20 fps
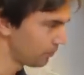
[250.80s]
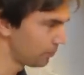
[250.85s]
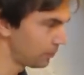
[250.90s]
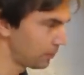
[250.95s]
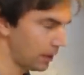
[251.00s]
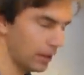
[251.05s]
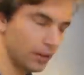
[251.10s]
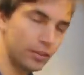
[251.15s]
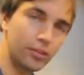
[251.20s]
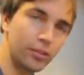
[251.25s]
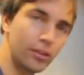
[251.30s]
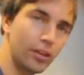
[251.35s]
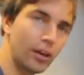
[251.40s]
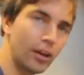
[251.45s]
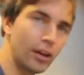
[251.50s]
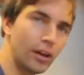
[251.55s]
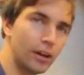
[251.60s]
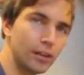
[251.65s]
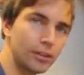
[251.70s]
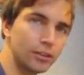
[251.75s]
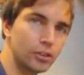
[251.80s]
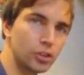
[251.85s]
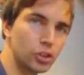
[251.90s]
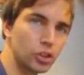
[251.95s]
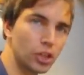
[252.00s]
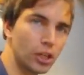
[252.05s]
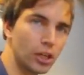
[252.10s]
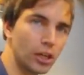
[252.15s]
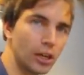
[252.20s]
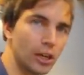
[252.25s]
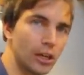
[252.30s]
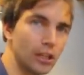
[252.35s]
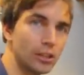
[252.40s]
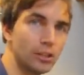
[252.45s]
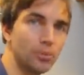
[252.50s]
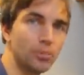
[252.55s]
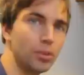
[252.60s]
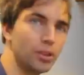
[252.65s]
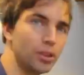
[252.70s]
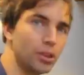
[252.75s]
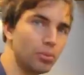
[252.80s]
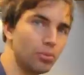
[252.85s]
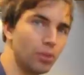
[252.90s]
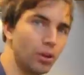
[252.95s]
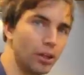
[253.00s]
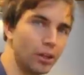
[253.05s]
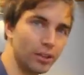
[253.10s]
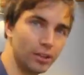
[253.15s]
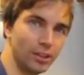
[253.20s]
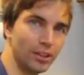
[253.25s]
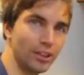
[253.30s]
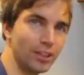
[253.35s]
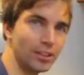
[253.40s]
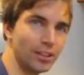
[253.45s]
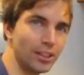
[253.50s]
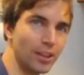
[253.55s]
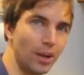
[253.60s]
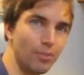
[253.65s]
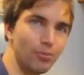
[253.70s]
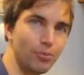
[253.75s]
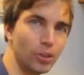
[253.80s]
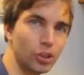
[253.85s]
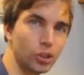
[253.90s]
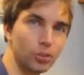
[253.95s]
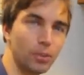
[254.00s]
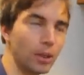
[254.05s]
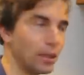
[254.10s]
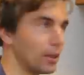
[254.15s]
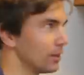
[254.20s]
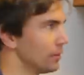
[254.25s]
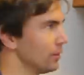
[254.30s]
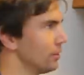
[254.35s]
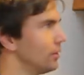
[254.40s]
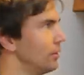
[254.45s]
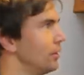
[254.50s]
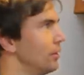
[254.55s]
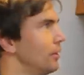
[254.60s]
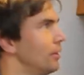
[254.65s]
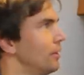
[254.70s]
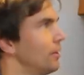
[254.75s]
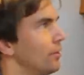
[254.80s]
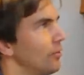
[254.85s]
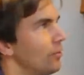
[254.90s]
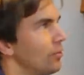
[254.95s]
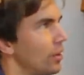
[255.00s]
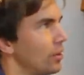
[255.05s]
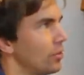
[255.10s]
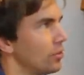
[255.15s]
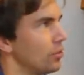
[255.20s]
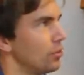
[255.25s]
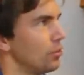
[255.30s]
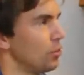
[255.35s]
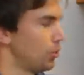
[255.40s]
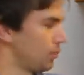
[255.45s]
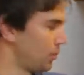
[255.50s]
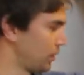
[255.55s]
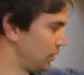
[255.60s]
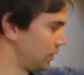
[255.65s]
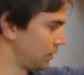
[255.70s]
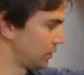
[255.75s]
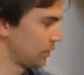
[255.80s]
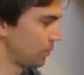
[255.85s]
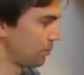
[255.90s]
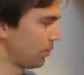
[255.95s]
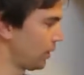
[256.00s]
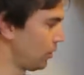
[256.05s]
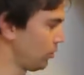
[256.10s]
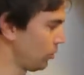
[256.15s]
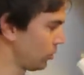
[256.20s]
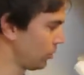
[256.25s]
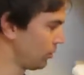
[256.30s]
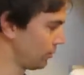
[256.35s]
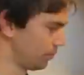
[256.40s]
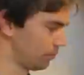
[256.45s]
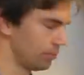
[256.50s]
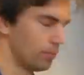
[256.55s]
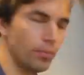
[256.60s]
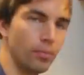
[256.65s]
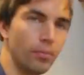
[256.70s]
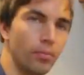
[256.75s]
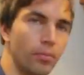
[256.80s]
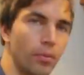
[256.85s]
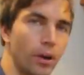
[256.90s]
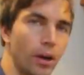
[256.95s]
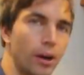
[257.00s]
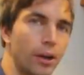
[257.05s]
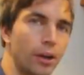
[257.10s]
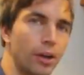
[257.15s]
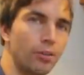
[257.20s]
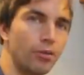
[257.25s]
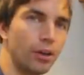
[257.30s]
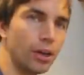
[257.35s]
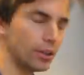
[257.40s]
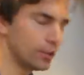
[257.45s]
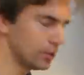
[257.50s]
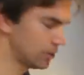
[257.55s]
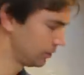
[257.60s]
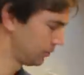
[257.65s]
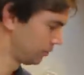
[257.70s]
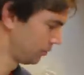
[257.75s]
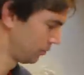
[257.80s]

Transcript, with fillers: Das äh, hat Tische erreicht mit dem legendären Klappwaschbecken. Das ist nämlich bei Nichtgebrauch an der Wand.